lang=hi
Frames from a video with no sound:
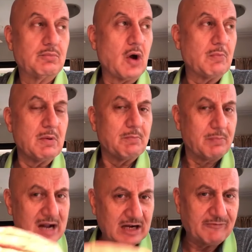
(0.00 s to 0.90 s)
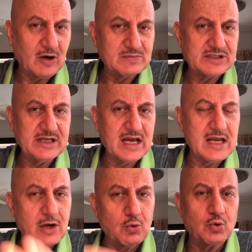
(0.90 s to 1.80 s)
प्रॉब्लम प्लेटफॉर्म्स की
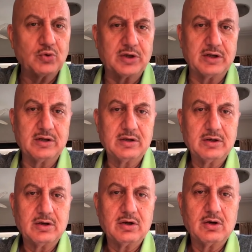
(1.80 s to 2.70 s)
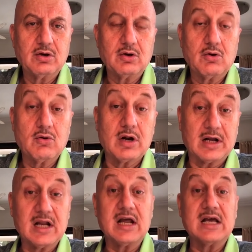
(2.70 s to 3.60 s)
है या लोगों की और
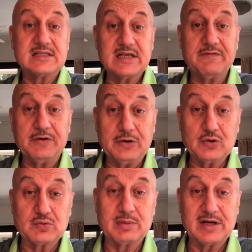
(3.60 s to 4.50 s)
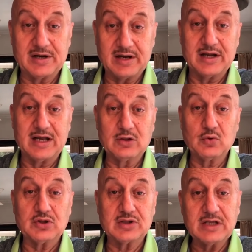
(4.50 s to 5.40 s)
अगर ऐसे वीडियोस बन रहे हैं
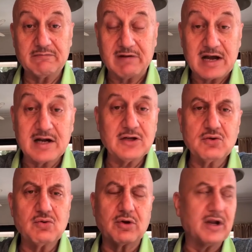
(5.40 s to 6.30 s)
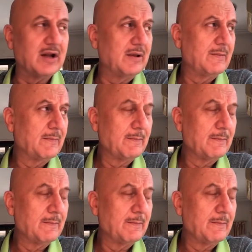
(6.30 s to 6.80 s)
तो इतने वायरल क्यों हो रहे हैं